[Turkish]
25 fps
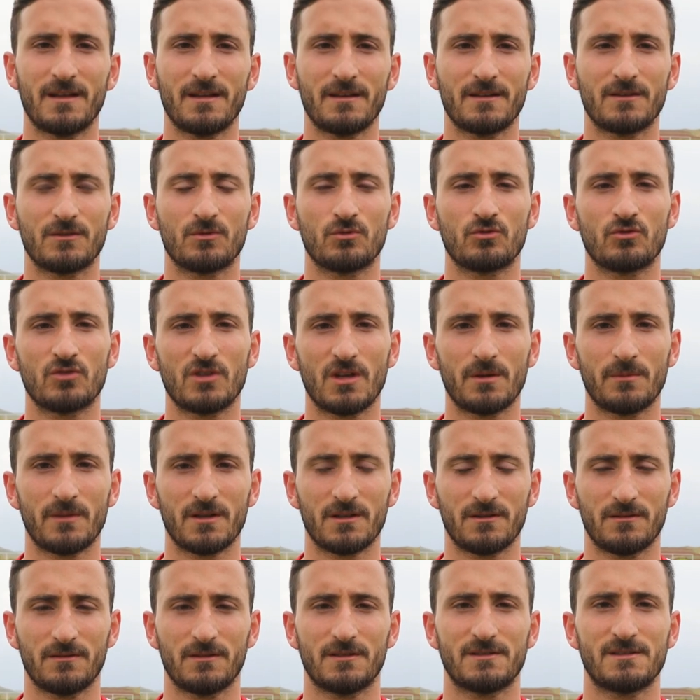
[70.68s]
de uzun
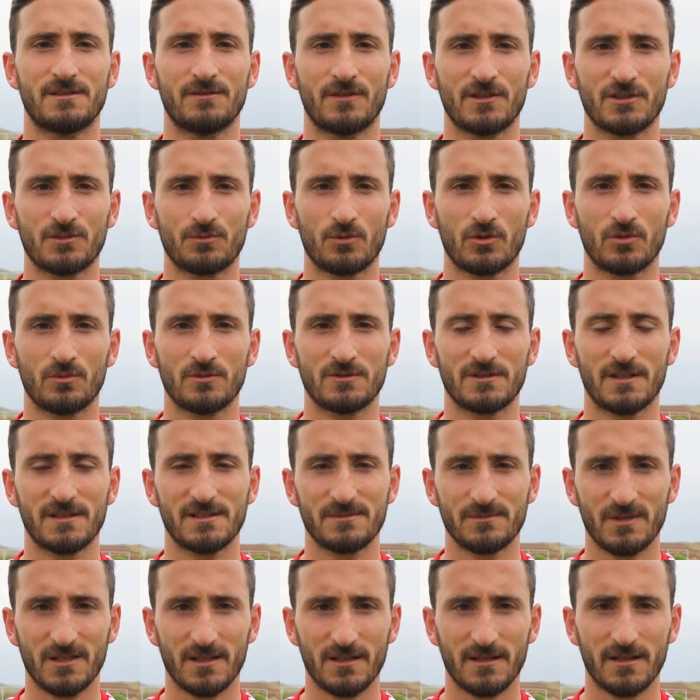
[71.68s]
zaman Sivas sporumuza
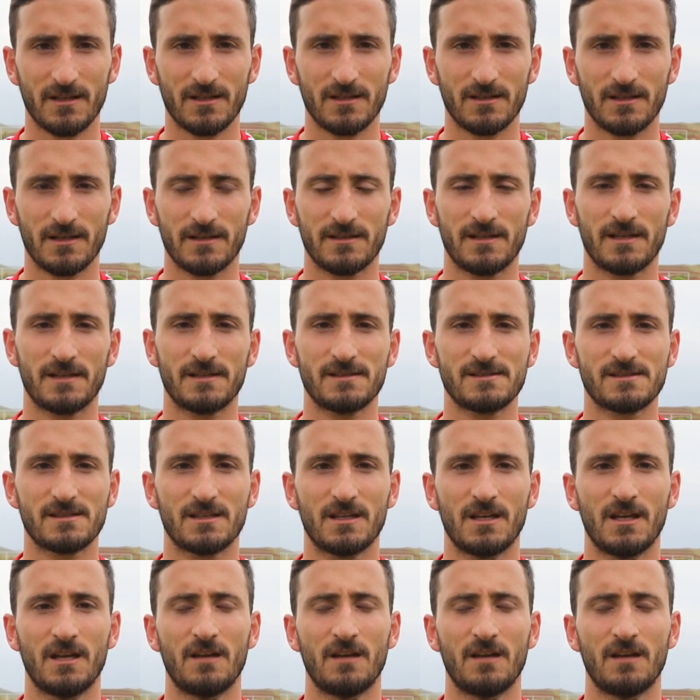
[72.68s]
hizmet ederiz